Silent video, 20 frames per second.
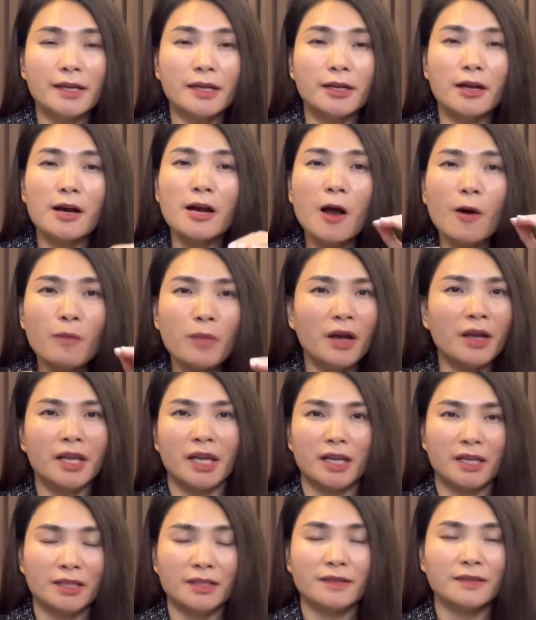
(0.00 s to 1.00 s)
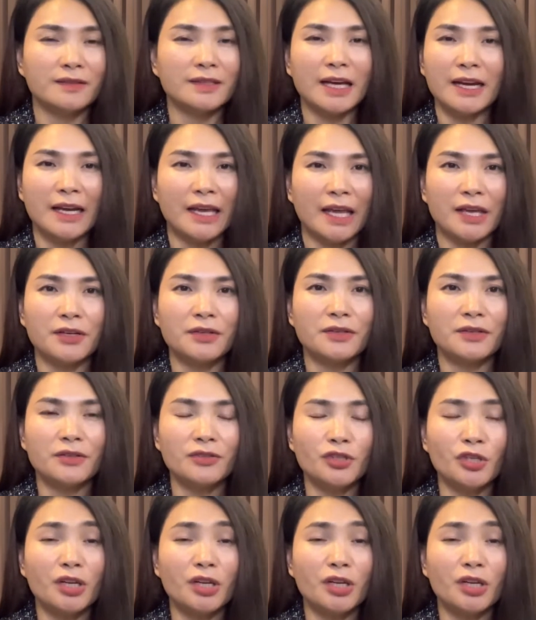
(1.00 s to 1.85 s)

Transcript: thì nó không có hiện tượng tắc nghẽn nữa,